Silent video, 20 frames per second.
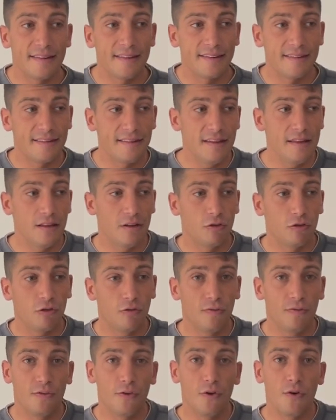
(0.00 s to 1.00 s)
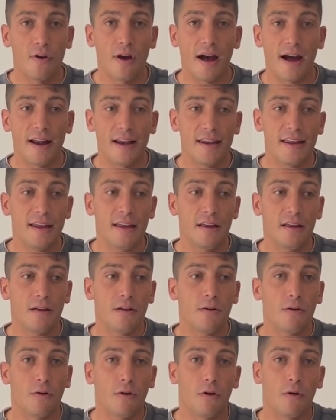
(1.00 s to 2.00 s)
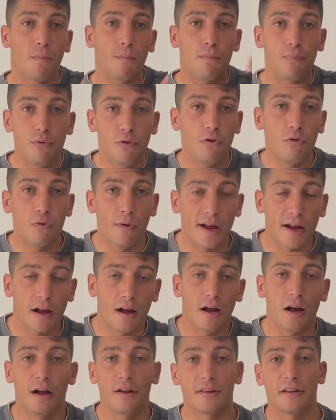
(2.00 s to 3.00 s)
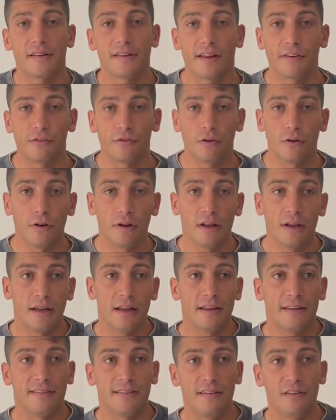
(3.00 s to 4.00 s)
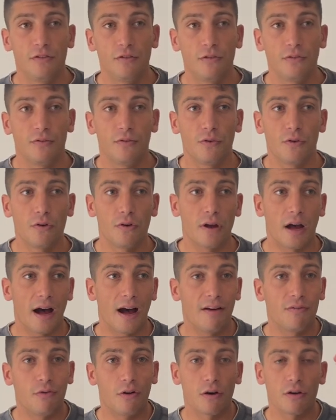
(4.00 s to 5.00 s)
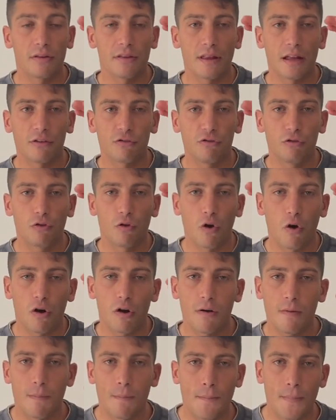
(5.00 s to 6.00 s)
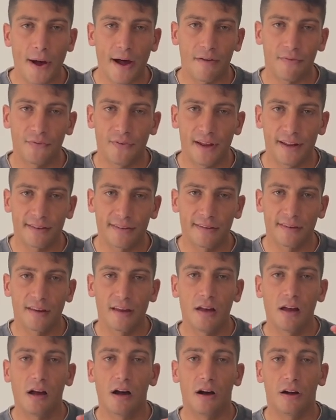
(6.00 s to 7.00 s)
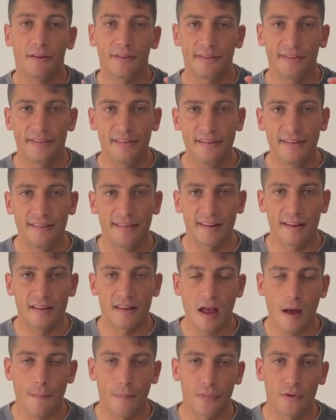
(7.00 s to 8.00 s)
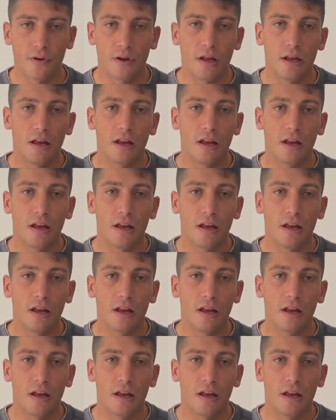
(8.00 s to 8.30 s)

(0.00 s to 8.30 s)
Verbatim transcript: Si tu veux aller plus loin en natation, si tu veux avoir une nage du crawl parfaite en 10 étapes,